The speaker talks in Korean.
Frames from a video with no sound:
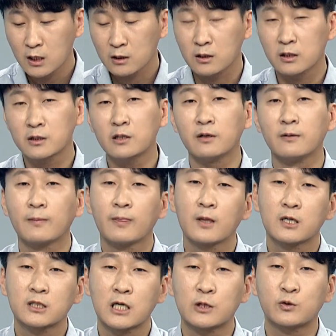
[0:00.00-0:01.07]
그래서
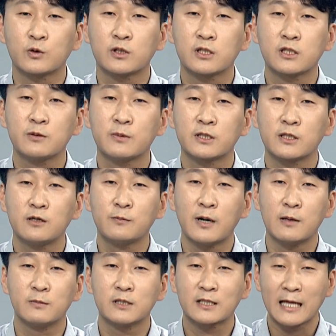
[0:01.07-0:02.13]
자수 쓰시면서
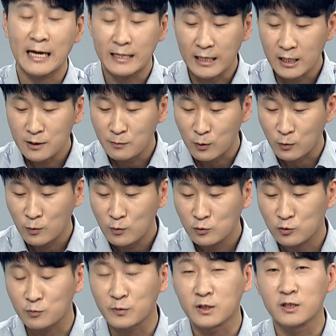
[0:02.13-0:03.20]
마음을 단단히 먹고
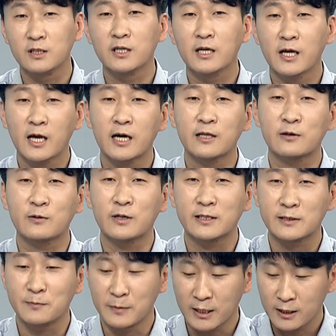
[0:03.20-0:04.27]
준비를 해야 될 것
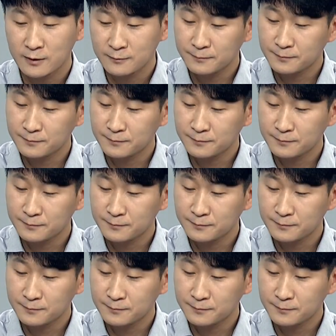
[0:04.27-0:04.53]
같습니다.